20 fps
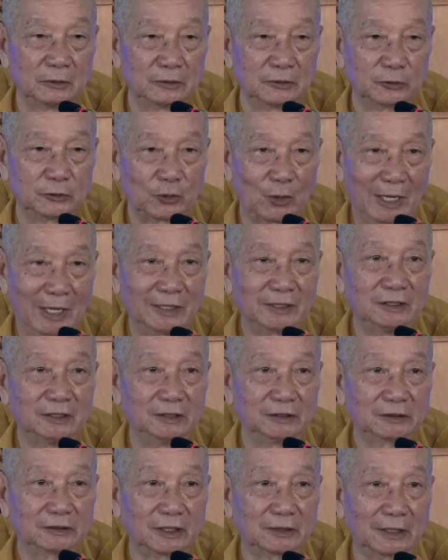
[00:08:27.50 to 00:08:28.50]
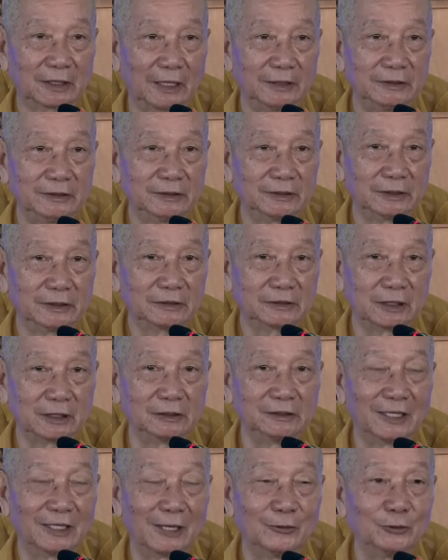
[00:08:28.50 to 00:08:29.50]
xóa được tất cả những cái
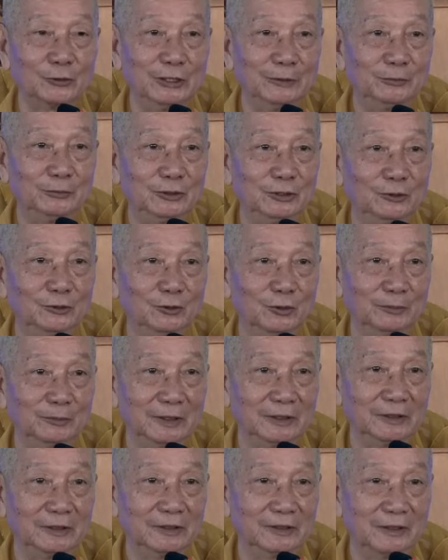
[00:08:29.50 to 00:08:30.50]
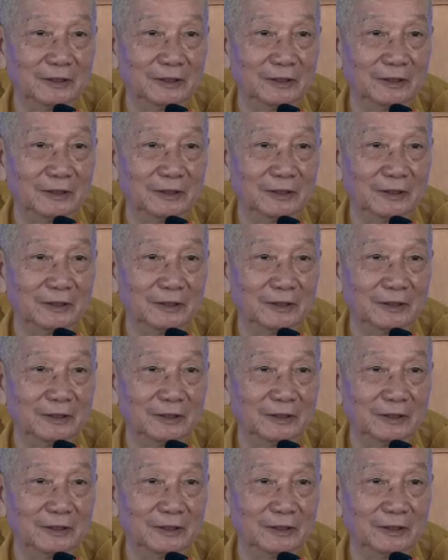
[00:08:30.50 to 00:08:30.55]
trần lao nghiệp chướng của mình,